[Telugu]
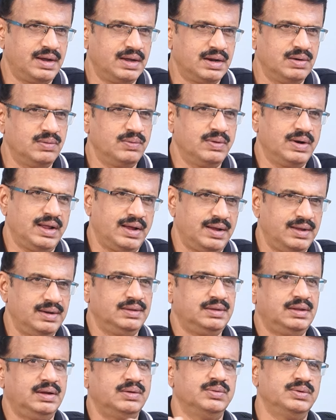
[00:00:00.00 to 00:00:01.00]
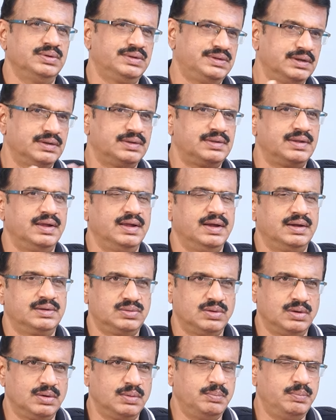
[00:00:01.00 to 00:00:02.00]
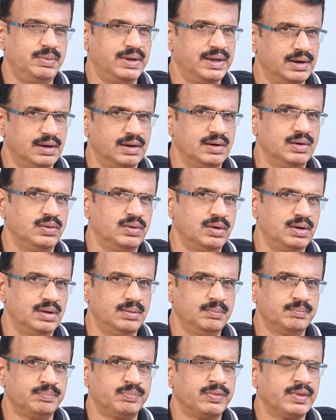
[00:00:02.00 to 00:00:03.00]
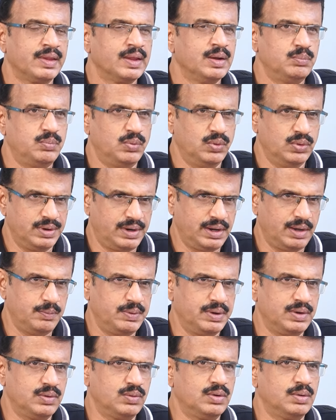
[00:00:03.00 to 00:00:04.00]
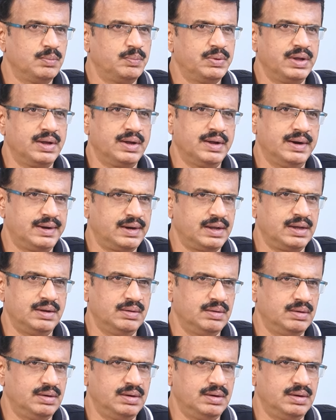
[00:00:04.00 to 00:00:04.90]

కారణం ఇలాగంతా వచ్చేసాయి యాక్చువల్గా బిగినింగ్లోనే ఫోన్ ట్యాపింగ్ ఉన్నప్పుడే గట్టిగా